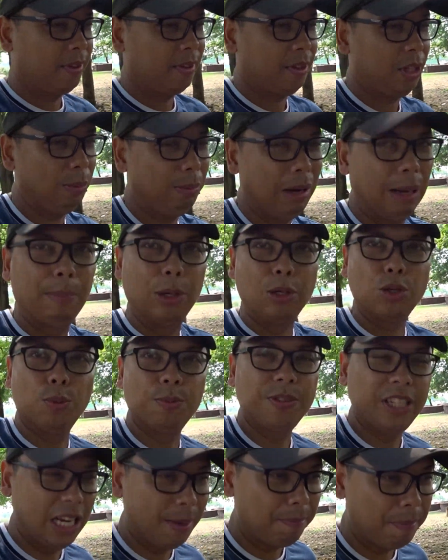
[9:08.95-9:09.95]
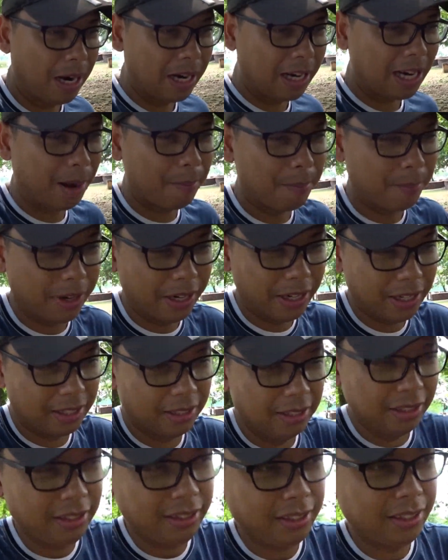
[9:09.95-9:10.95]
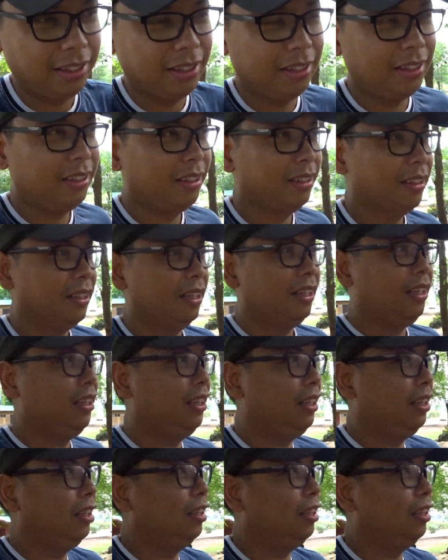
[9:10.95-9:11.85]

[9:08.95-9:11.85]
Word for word: เดี๋ยวพามาชมศิลปกรรมนะที่